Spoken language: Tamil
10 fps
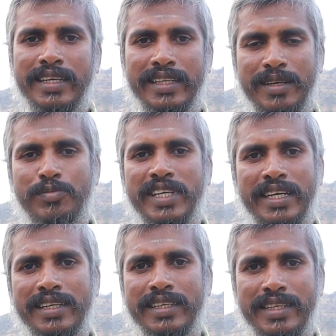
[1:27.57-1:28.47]
இது எப்படி
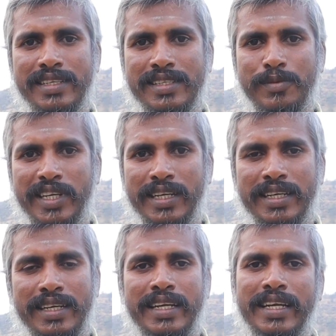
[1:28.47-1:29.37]
எங்களுக்கு தெரிஞ்சது
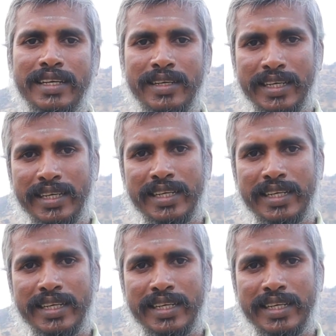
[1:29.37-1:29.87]
அப்படின்னா நிறைய